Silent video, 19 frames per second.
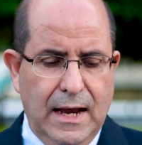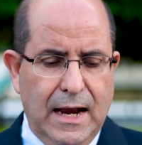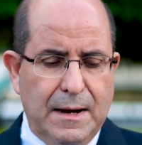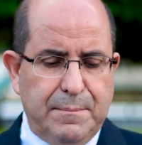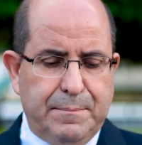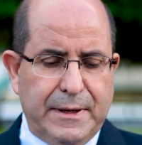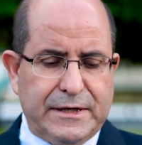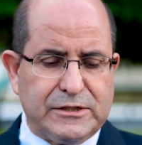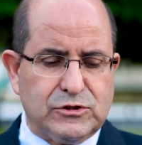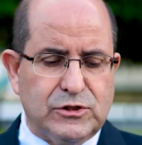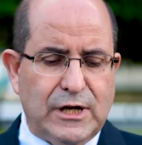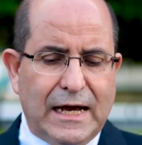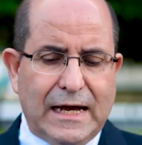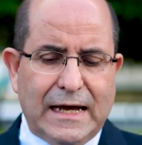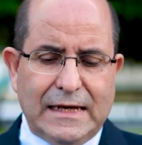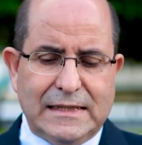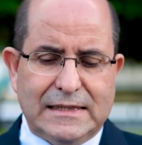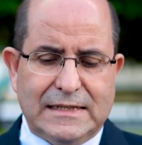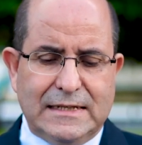el
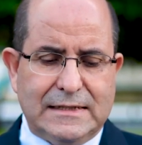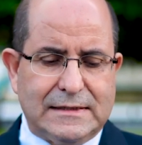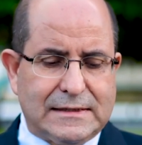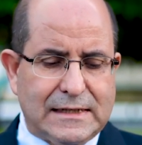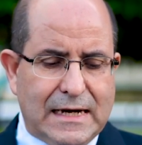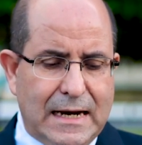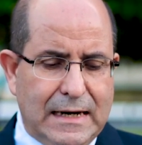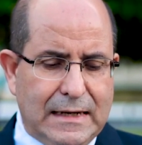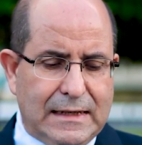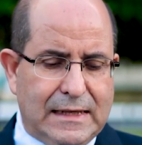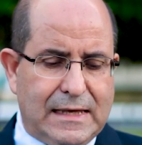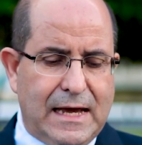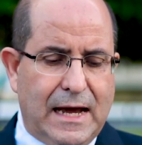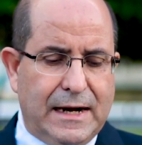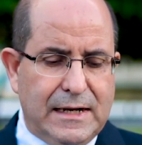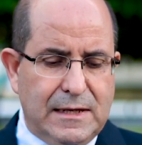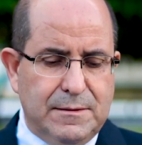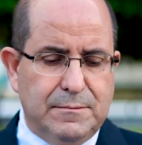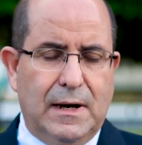personaje central
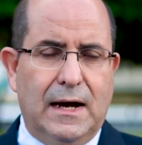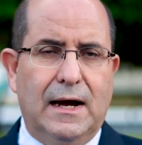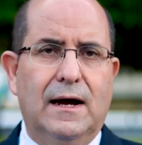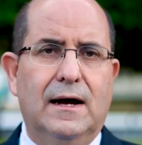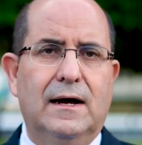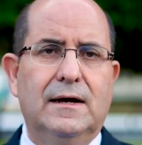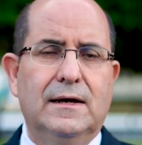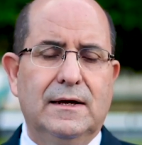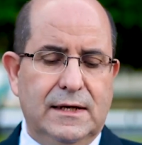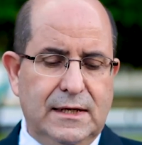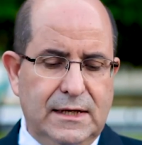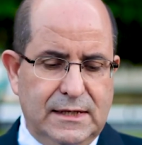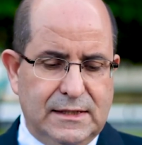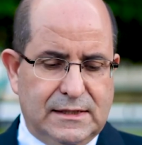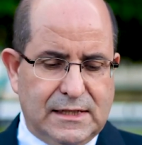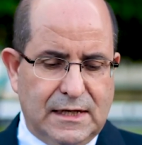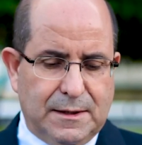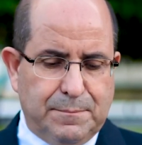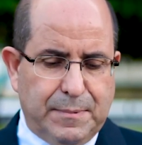que anima,
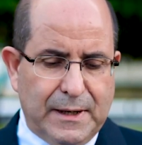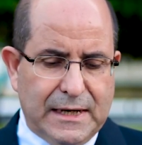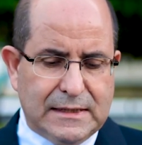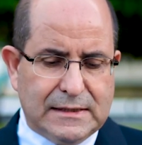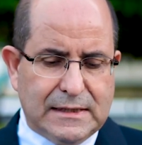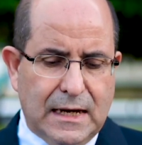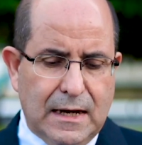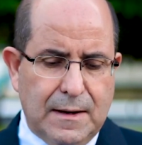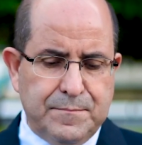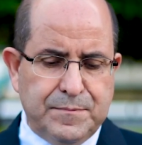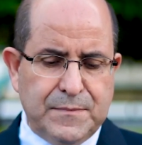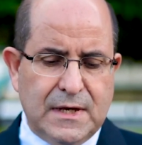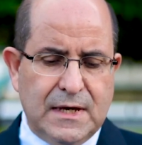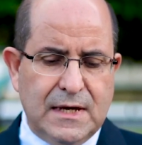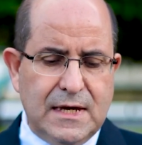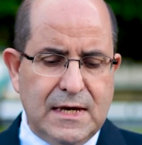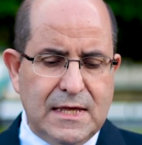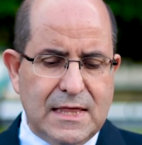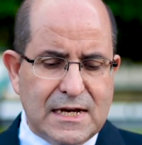interpreta
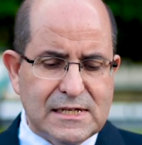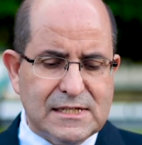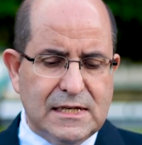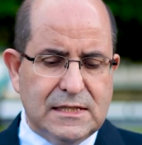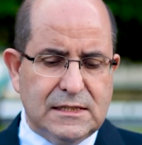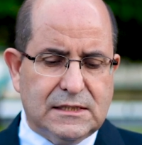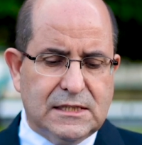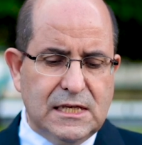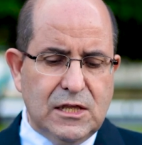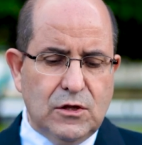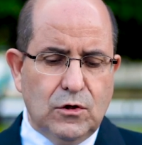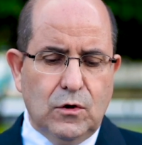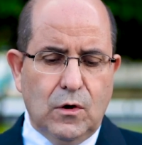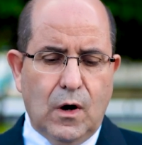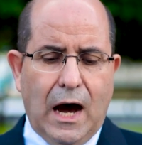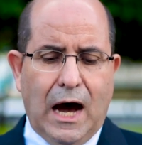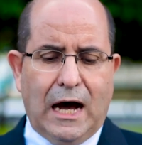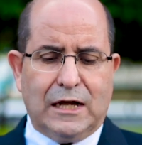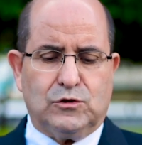y da
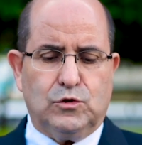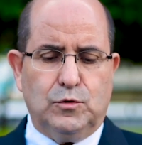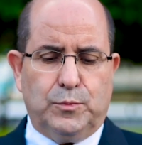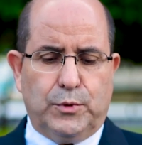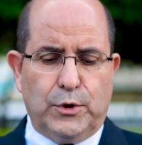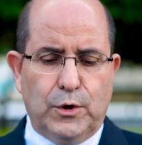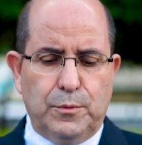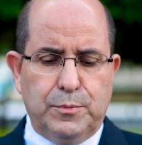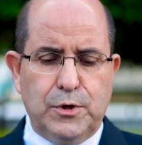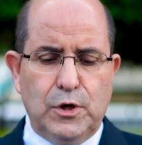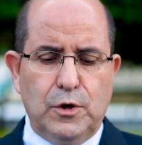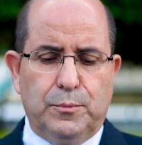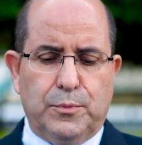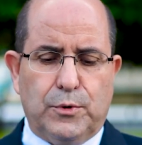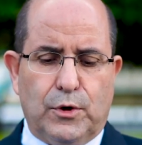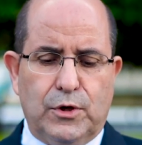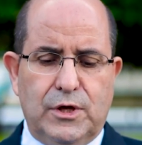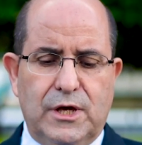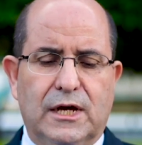sentido a tu propio
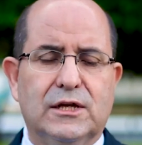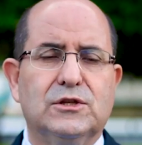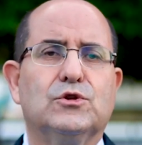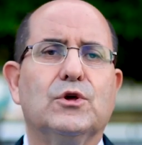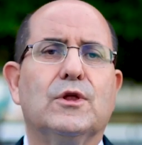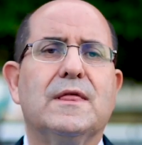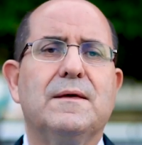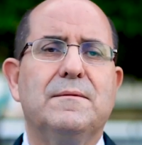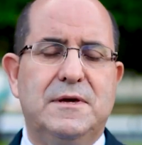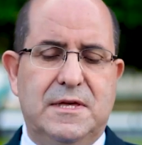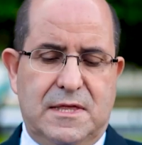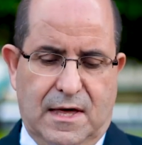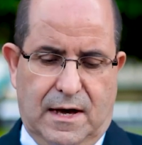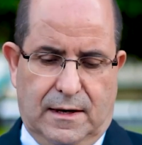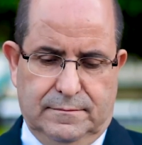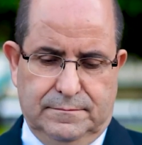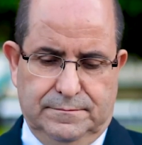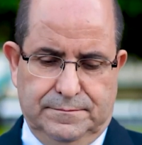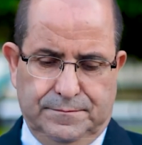proyecto de
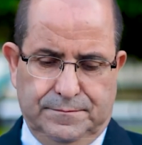vida.